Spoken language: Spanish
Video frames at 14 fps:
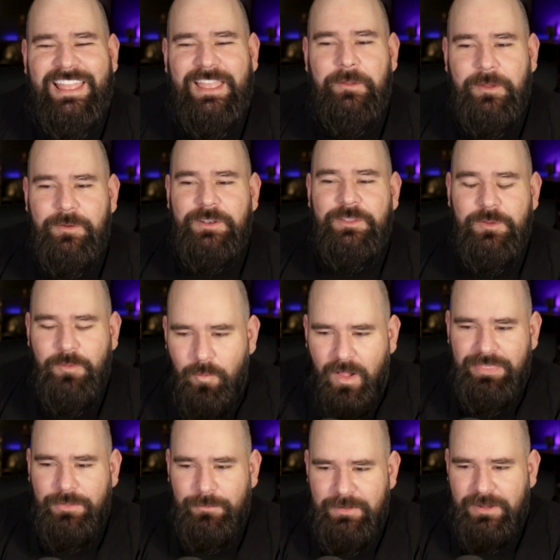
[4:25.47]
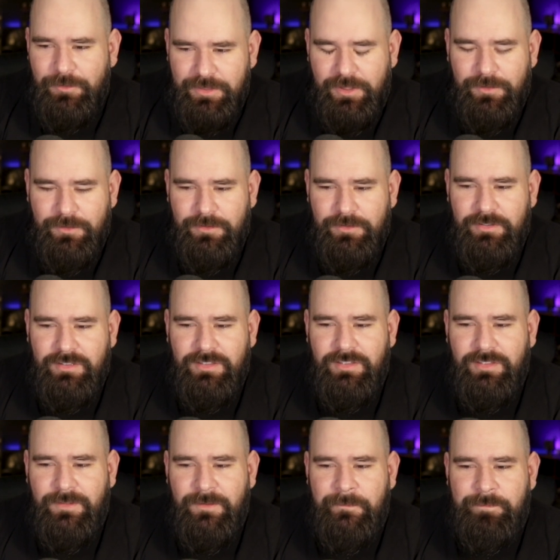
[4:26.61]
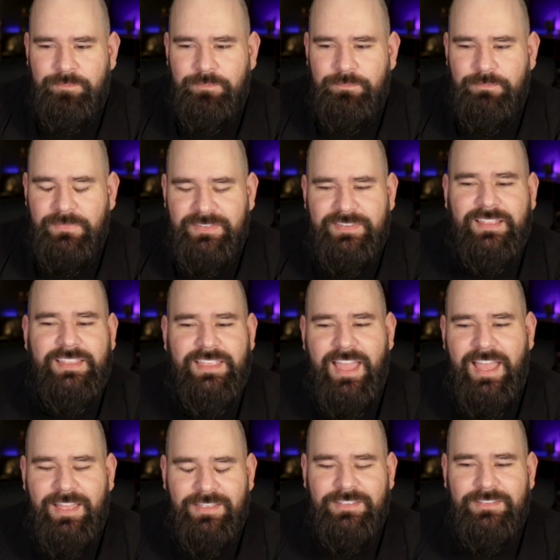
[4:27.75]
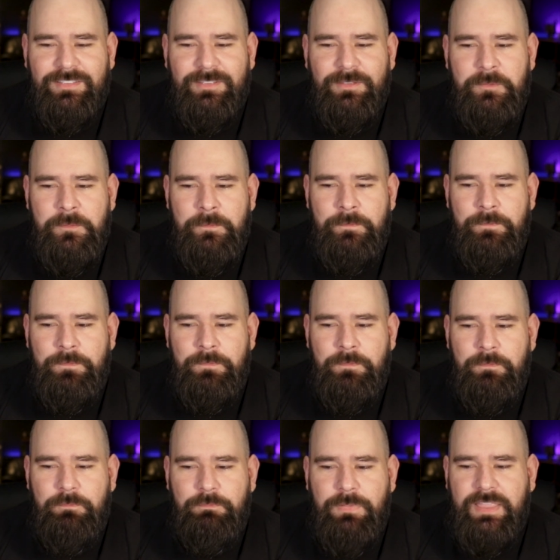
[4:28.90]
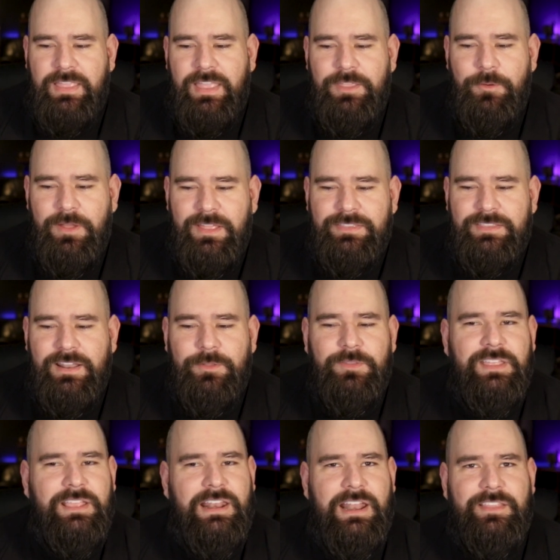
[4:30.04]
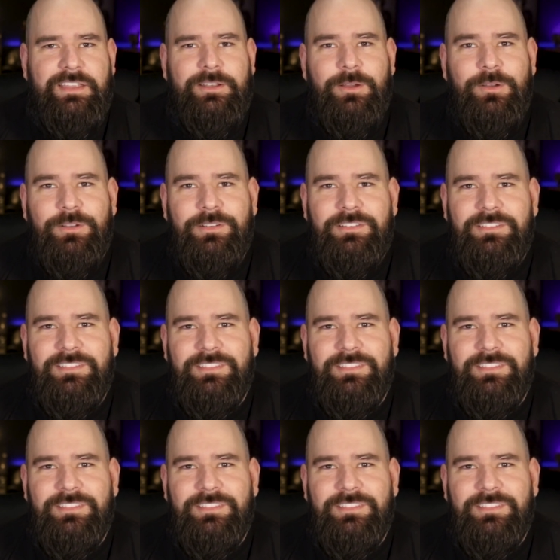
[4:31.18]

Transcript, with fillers: Y me acuerdo en cuanto me lo dio, pensé, ya, pequeño entra donde grande no.